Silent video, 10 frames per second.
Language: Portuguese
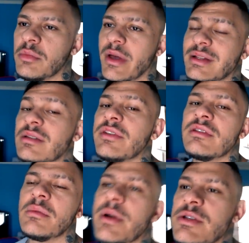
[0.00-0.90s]
Porque ela está
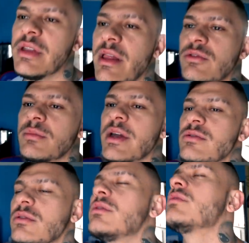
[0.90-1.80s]
fazendo a parte dela, os
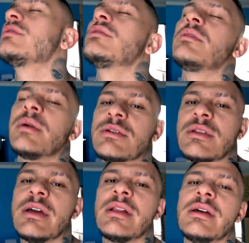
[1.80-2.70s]
médicos estão fazendo a parte
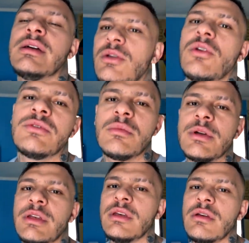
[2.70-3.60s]
dela, e nós estamos
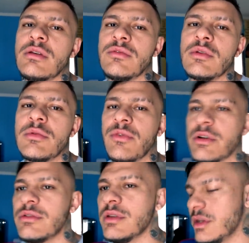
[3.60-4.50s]
aqui, firme e
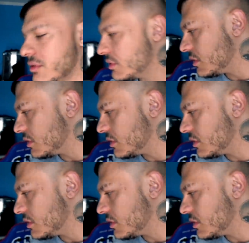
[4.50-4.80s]
forte, seguindo